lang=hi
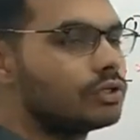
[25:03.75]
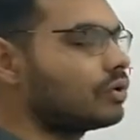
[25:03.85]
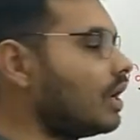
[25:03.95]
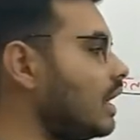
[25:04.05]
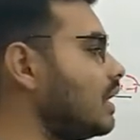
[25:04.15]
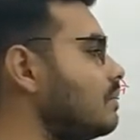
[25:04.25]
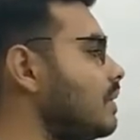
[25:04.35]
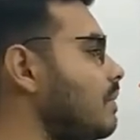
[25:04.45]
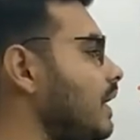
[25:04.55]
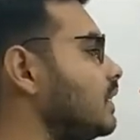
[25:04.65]
तो अगर
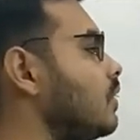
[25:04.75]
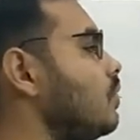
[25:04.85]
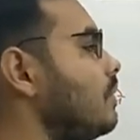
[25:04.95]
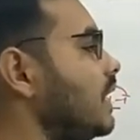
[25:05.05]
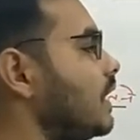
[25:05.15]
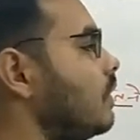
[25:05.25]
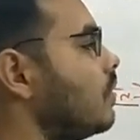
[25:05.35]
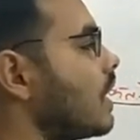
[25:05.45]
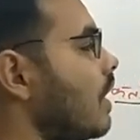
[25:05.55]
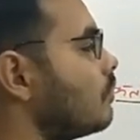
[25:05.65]
मैं बात करूं मैं
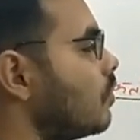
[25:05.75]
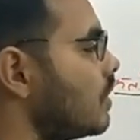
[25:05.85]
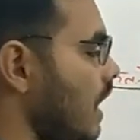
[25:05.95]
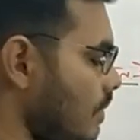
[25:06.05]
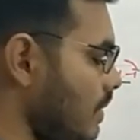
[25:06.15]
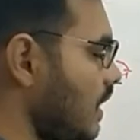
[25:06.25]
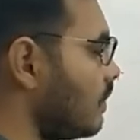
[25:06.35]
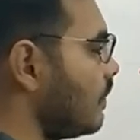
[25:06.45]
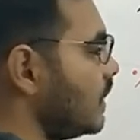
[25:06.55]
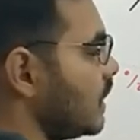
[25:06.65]
किलोग्राम को ग्राम में
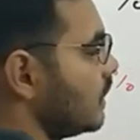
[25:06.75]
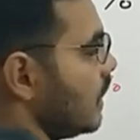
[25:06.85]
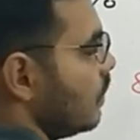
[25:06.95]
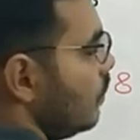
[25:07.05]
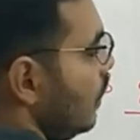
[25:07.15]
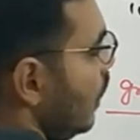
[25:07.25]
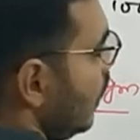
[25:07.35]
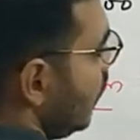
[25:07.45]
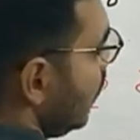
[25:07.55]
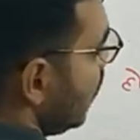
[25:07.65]
कन्वर्ट करता हूं ठीक है